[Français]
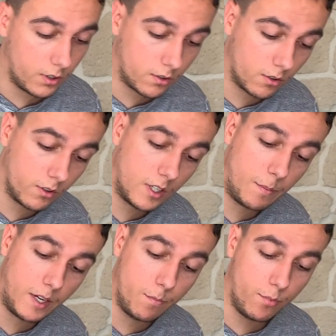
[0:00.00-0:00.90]
est-ce qu'il n'y en a
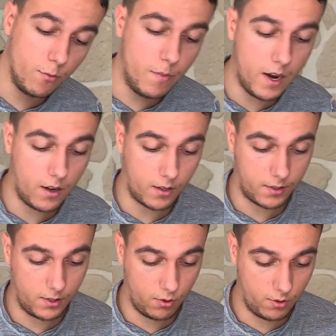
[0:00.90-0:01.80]
pas des plus belles Ah,
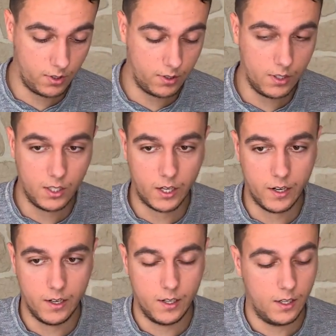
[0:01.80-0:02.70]
c'est juste ici, nickel.